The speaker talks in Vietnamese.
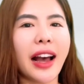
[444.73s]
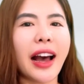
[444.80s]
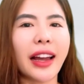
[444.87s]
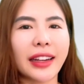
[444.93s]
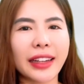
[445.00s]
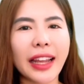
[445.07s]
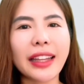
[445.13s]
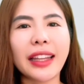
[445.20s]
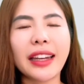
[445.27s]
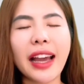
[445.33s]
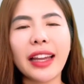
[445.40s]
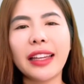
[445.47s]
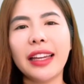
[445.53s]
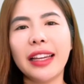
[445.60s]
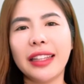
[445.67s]
à, nghe đến
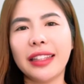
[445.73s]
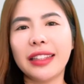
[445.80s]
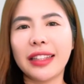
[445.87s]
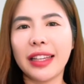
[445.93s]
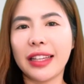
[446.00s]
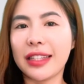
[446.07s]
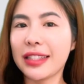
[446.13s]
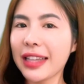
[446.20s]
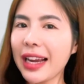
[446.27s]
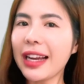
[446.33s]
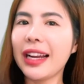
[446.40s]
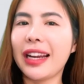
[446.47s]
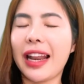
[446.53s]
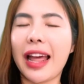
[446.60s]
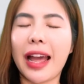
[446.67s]
đây thì chắc
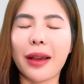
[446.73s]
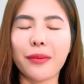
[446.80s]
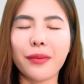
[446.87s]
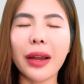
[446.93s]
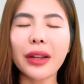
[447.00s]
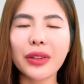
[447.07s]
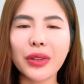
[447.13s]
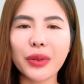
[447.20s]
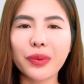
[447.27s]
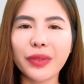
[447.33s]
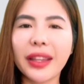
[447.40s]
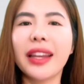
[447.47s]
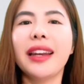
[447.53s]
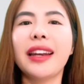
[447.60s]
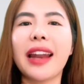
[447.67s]
là bác Nhung
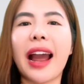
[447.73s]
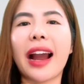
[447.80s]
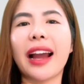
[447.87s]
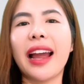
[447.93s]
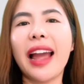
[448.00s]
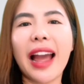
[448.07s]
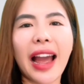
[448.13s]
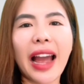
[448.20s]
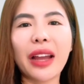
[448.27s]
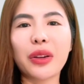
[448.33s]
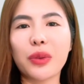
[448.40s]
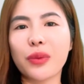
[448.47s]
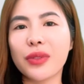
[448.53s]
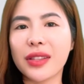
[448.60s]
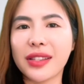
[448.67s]
tin rằng ai
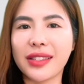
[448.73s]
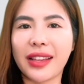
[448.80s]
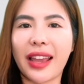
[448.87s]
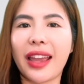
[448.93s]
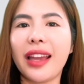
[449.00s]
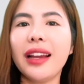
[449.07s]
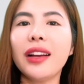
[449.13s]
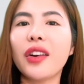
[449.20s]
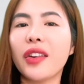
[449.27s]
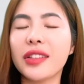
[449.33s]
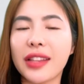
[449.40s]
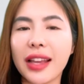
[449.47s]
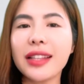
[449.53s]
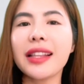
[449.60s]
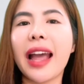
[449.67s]
cũng sẽ
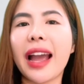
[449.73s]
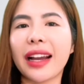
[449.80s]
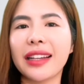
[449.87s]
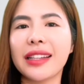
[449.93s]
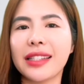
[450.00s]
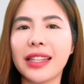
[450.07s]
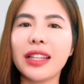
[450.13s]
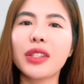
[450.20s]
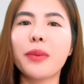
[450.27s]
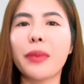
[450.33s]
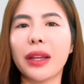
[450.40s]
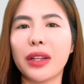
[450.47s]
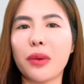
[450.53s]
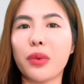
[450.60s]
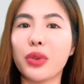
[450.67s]
có dễ dàng xét cho
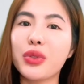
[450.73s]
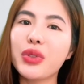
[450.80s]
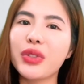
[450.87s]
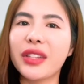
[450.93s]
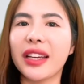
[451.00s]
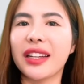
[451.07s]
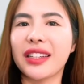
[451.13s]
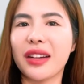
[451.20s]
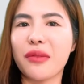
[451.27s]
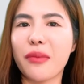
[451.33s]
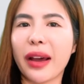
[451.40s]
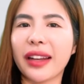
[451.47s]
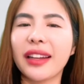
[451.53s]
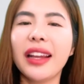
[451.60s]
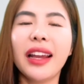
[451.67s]
mình được một chu trình rửa
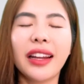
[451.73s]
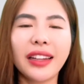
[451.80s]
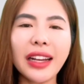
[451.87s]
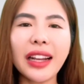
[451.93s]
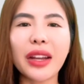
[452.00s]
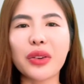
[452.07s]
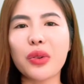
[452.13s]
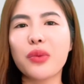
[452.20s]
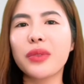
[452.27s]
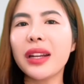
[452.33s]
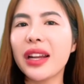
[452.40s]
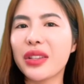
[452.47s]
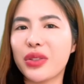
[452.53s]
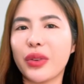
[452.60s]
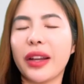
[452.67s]
mặt rất là đúng,
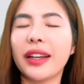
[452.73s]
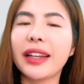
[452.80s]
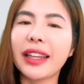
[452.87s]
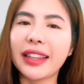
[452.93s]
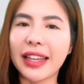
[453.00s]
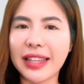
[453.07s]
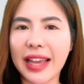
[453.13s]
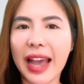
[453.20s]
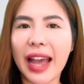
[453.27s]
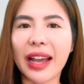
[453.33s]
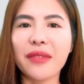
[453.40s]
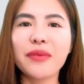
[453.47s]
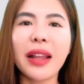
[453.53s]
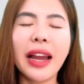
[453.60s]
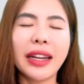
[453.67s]
rất là chuẩn ngay tại
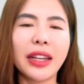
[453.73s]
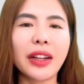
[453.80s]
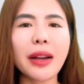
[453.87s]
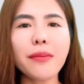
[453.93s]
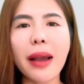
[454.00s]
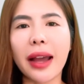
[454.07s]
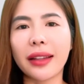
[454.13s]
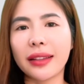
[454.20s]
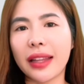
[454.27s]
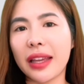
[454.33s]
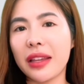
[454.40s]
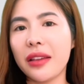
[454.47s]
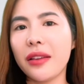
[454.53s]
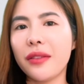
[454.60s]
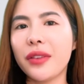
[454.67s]
nhà. Nếu các bạn
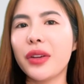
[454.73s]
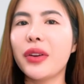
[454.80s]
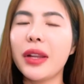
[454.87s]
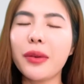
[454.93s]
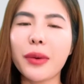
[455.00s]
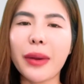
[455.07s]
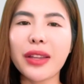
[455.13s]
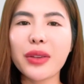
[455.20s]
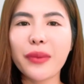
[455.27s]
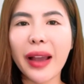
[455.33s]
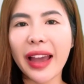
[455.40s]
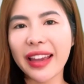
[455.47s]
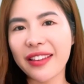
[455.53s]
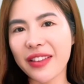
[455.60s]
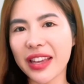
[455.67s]
thấy video clip của bác Nhung
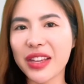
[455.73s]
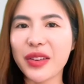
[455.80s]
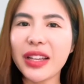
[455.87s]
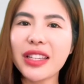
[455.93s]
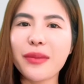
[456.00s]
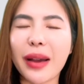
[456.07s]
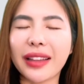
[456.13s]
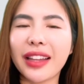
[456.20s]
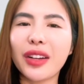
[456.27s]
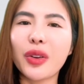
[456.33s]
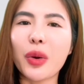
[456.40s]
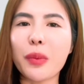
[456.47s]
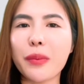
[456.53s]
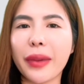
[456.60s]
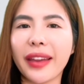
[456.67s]
hay và hữu ích cho bản
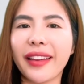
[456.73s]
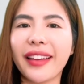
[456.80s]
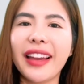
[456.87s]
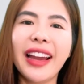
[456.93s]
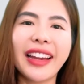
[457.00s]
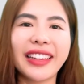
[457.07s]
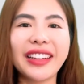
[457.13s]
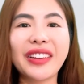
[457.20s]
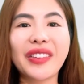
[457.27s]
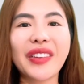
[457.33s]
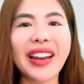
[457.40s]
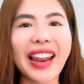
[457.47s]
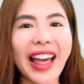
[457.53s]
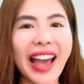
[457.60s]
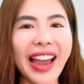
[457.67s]
thân của mình, đừng
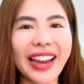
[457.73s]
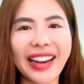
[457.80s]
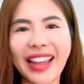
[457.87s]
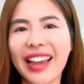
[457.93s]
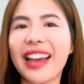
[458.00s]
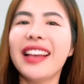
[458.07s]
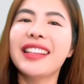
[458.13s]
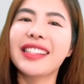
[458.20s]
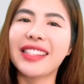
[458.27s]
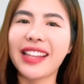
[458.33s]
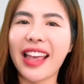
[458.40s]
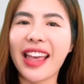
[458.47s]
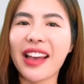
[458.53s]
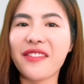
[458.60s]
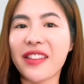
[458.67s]
quên like nè,
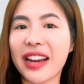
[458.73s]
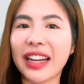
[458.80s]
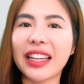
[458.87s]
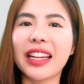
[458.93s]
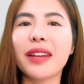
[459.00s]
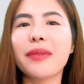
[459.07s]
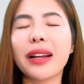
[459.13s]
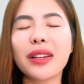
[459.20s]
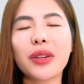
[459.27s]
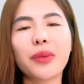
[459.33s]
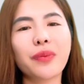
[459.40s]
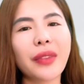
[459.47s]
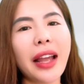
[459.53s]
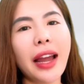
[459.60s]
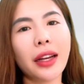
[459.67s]
share và đăng ký kênh bác
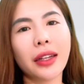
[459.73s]
Nhung.